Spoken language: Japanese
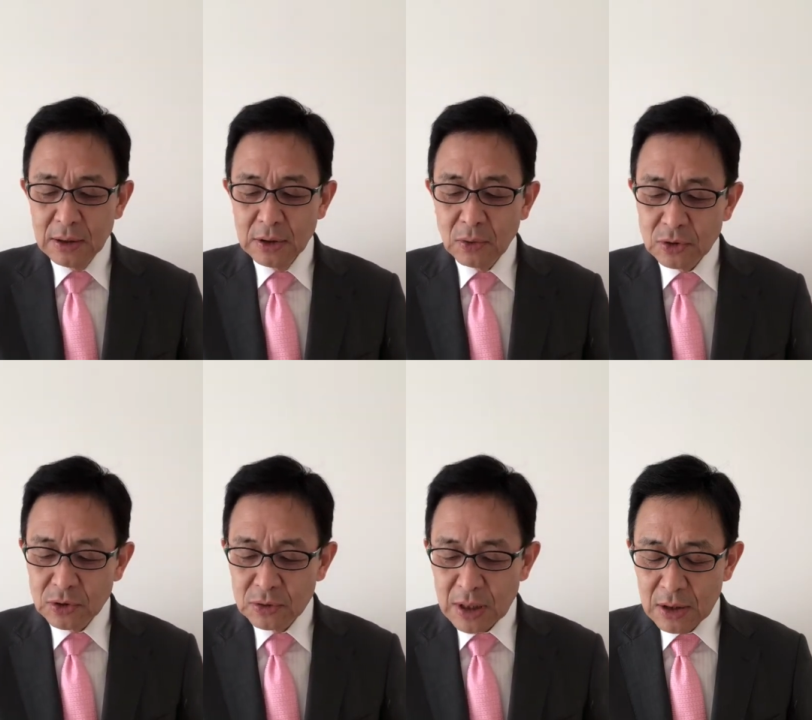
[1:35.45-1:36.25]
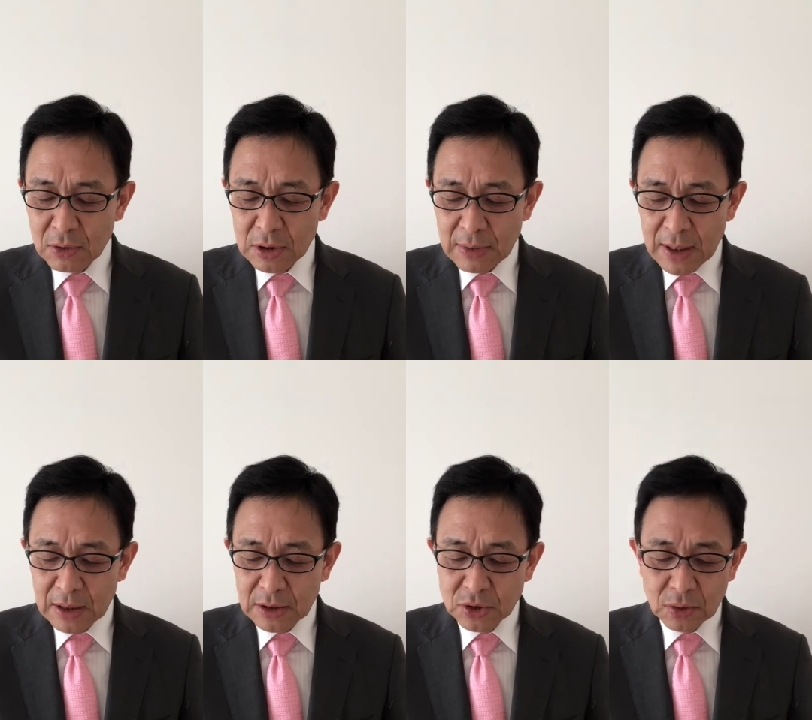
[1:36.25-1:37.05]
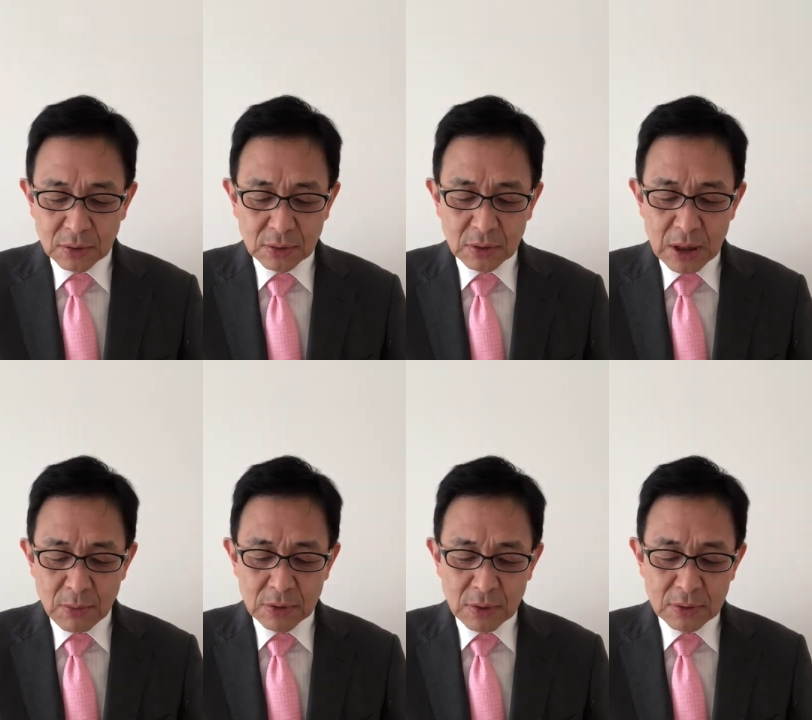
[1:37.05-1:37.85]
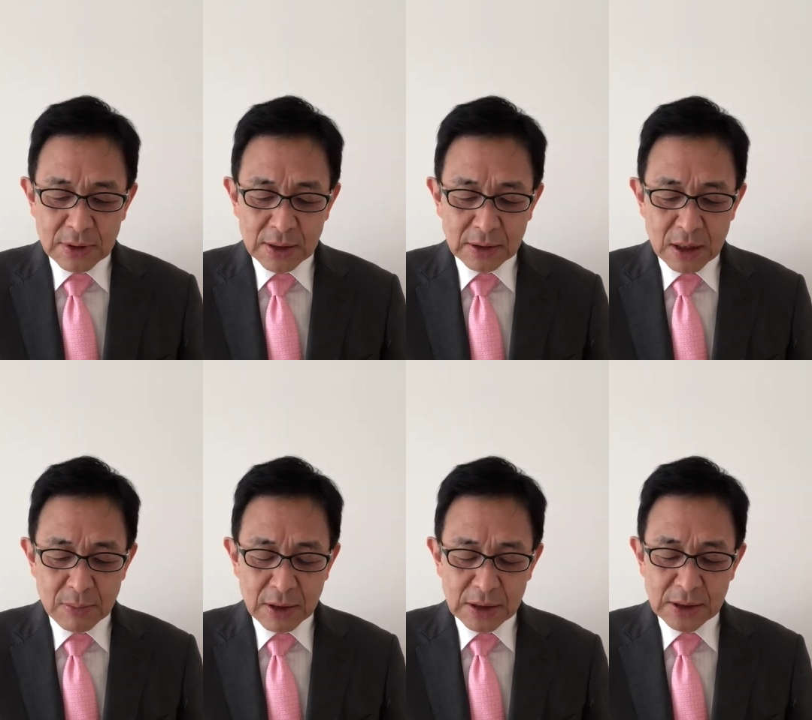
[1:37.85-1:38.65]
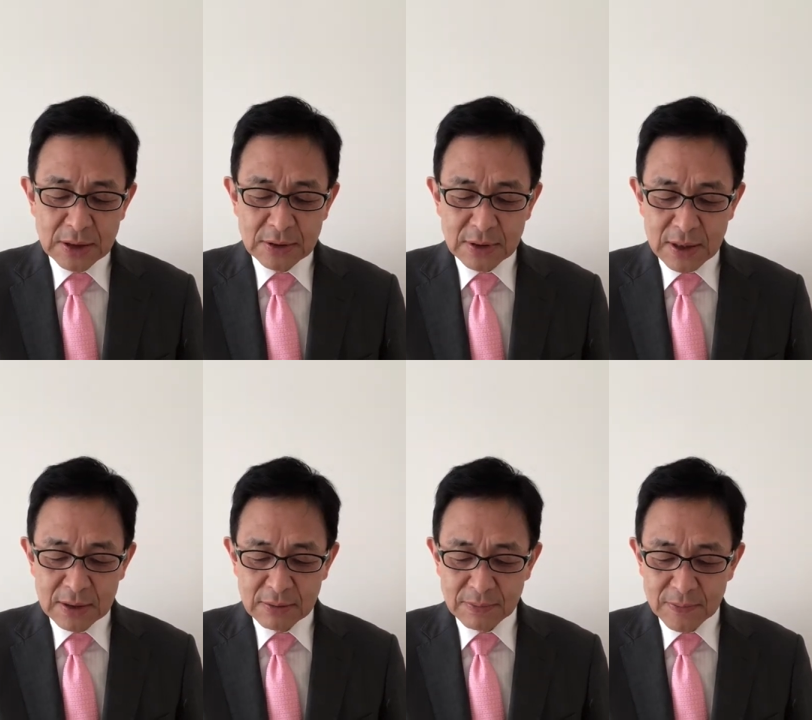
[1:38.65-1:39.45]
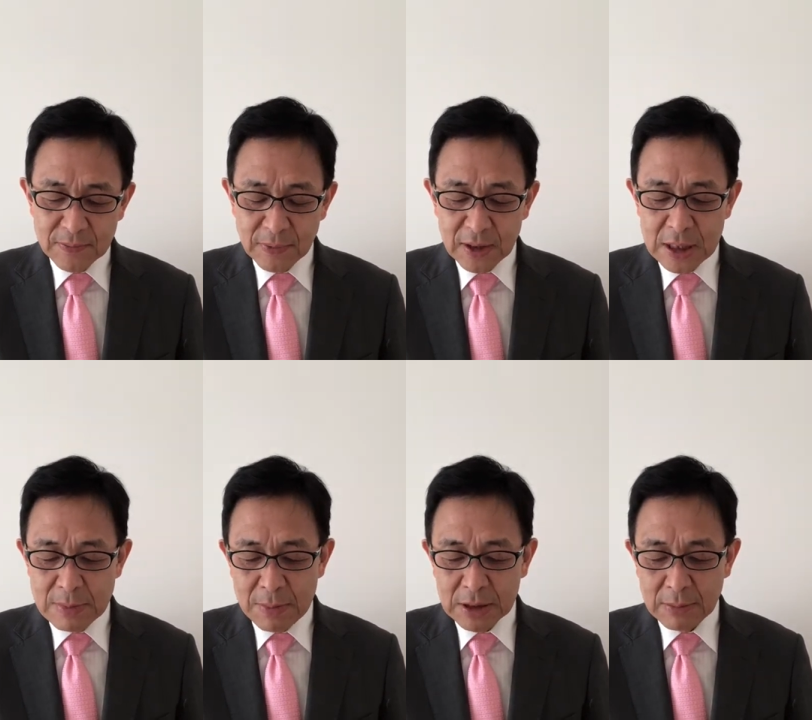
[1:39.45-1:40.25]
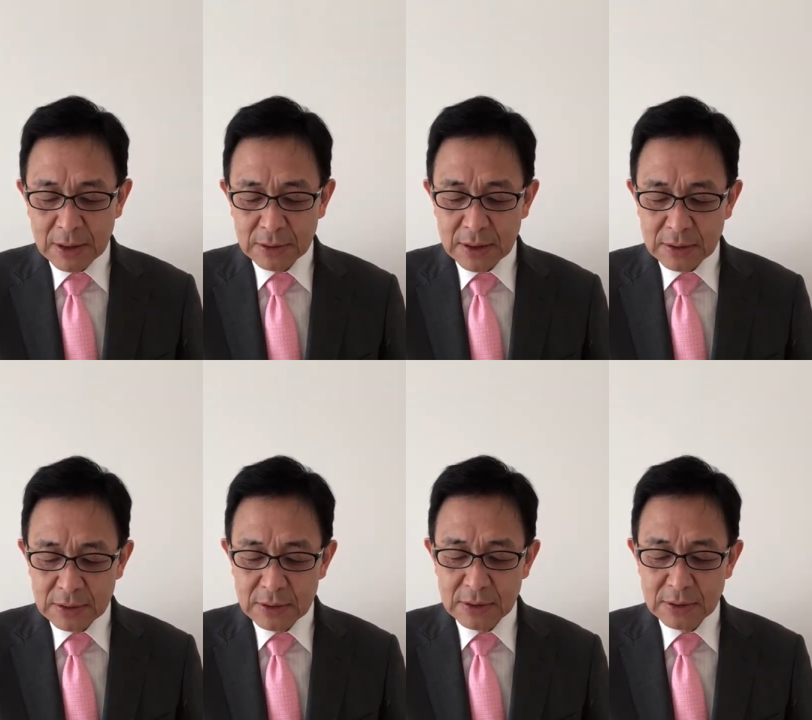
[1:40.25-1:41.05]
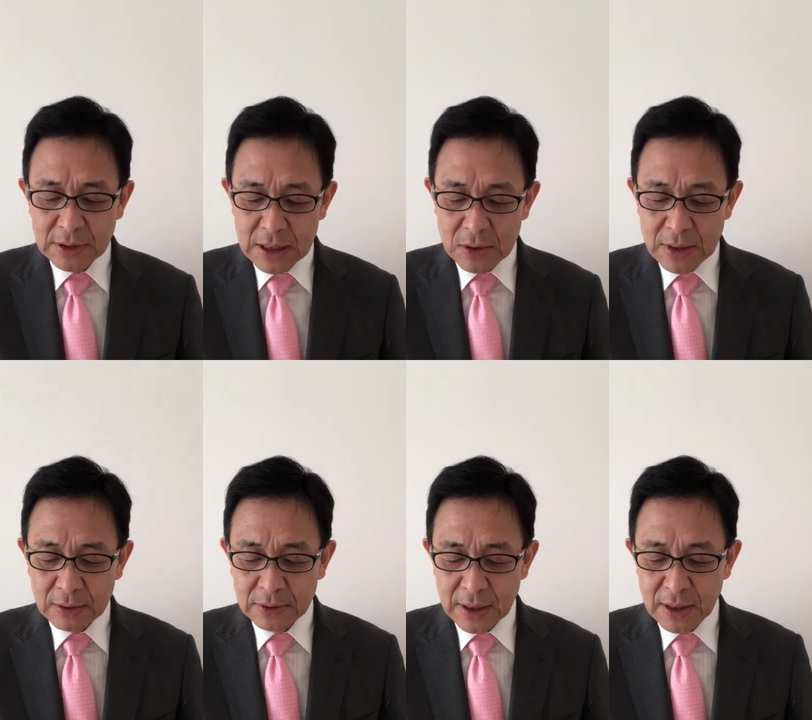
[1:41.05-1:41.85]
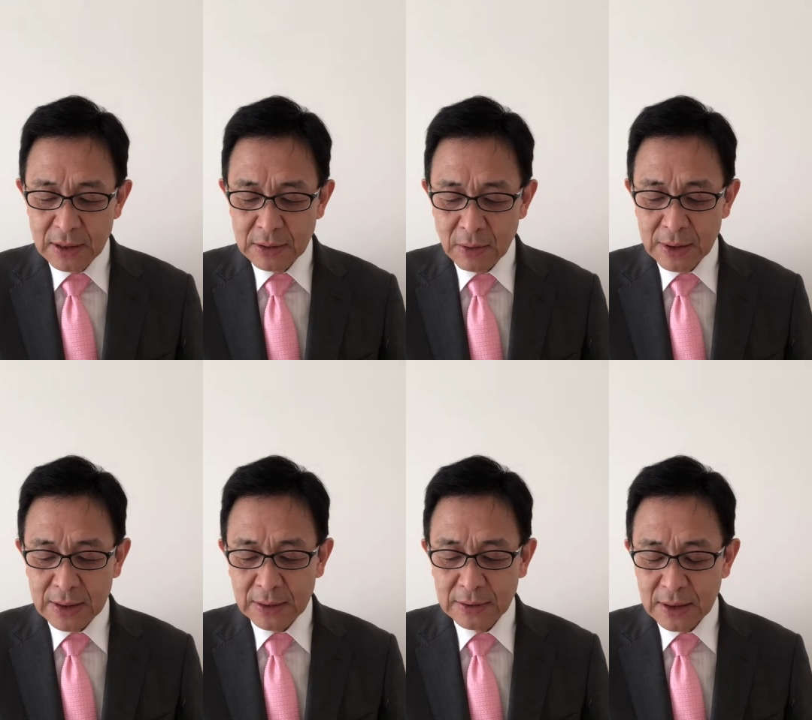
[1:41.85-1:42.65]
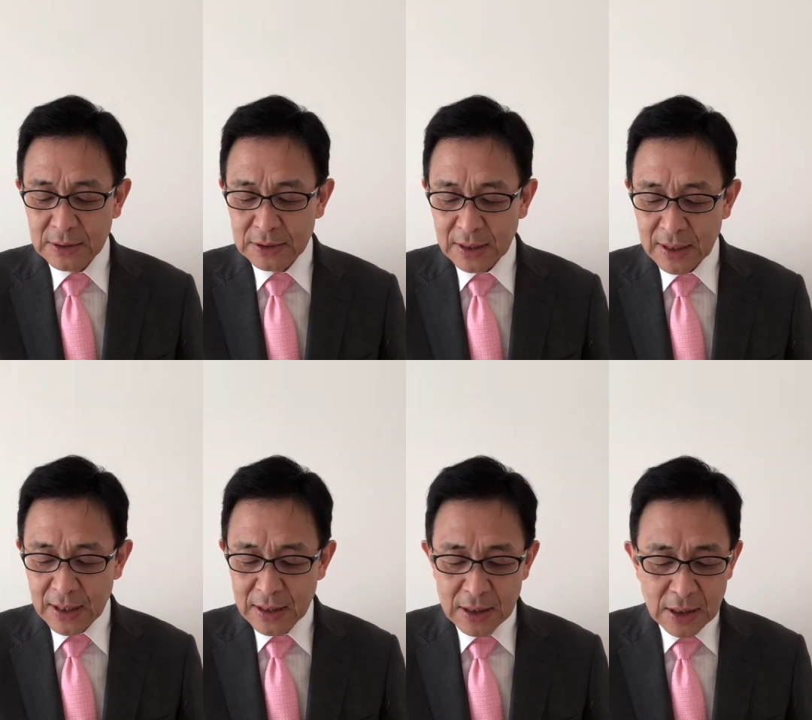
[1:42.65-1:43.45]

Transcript: 4週間後にはちょっとでも良くなってればいいですね今まで全く西洋薬で治らなかったんですから